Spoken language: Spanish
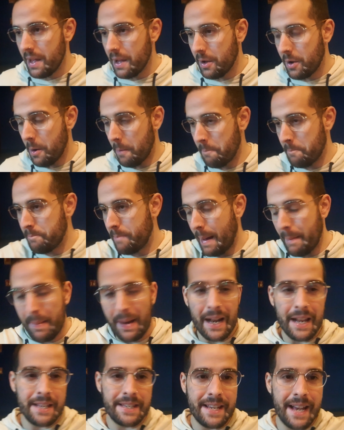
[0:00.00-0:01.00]
con
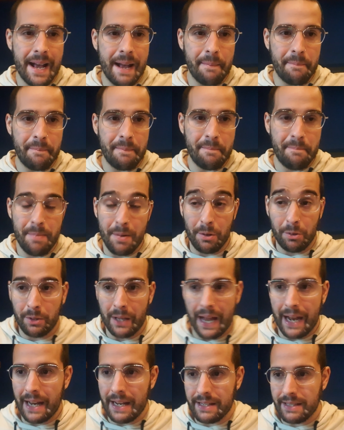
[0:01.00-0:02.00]
papeles ya
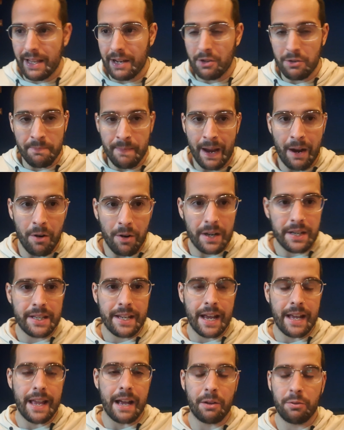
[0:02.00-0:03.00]
brutales, de los mejores
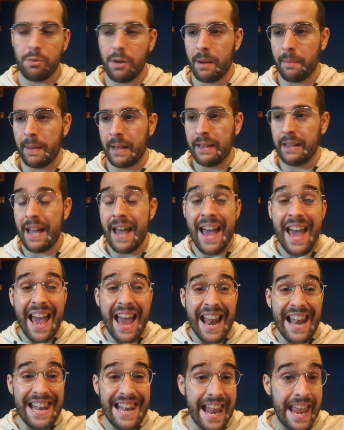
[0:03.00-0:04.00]
que hay actualmente,
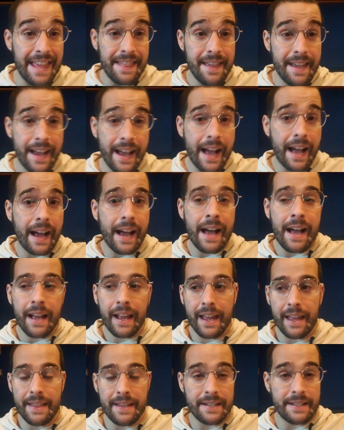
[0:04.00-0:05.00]
Lady Gaga,
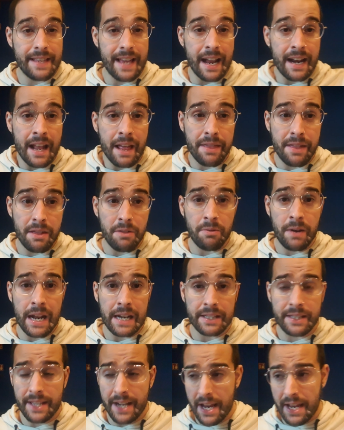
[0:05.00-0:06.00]
que desde ha nacido una
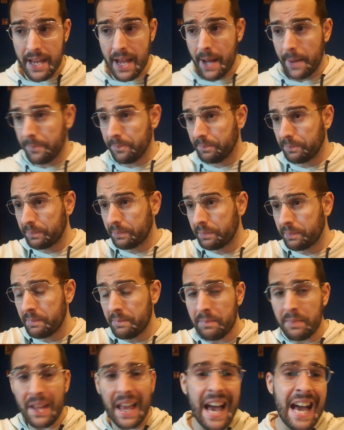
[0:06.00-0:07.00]
estrella
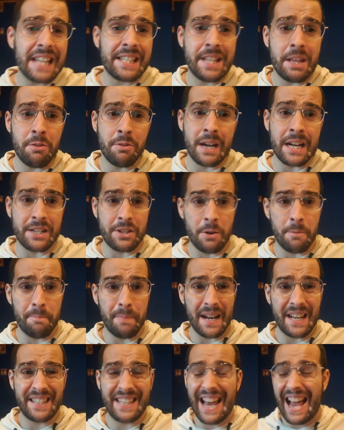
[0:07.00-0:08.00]
ha sido una
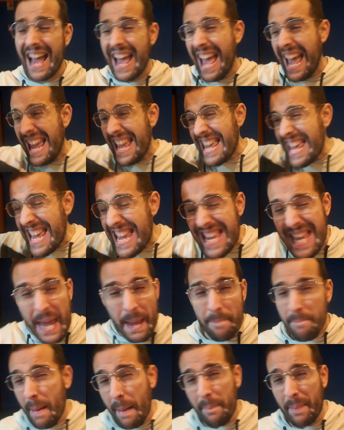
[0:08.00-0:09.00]
sorpresa. ¿Y
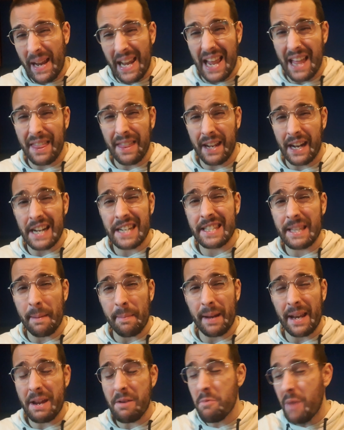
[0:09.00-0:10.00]
qué papel hace en esta
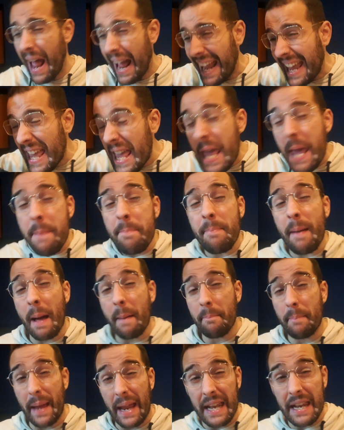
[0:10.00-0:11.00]
película? ¿Qué
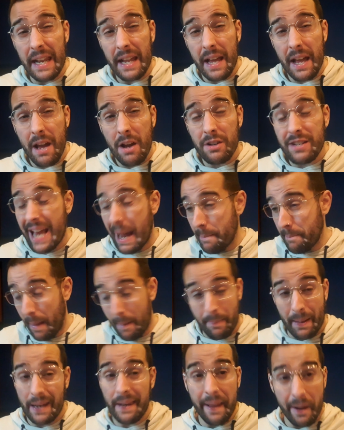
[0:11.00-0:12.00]
papel? O sea,
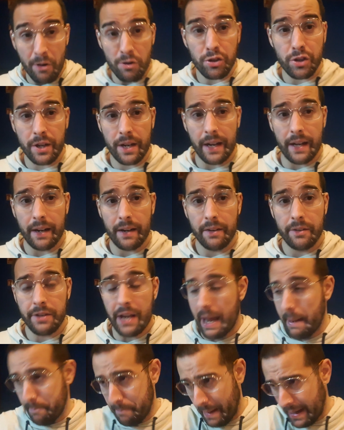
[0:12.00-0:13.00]
papel de Oscar. O
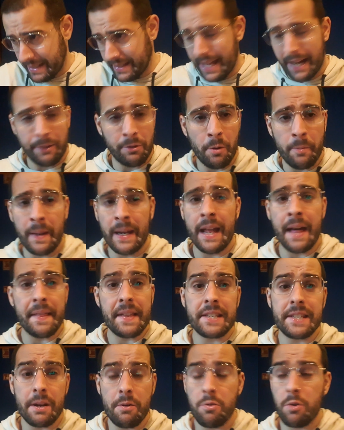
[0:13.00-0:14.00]
sea, va a estar
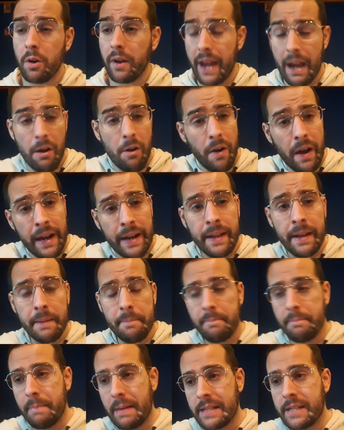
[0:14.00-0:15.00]
nominada, seguro que lo gane,
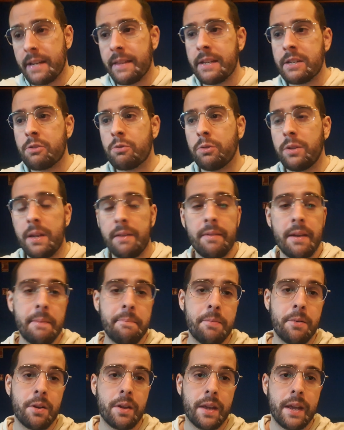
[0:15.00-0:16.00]
va a ser discutible
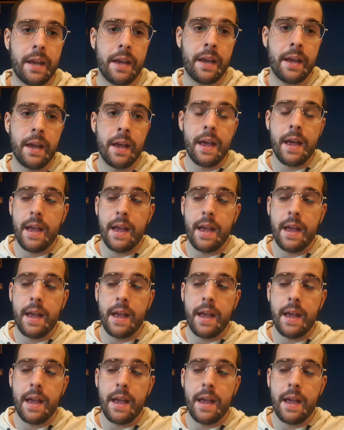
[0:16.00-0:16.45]
porque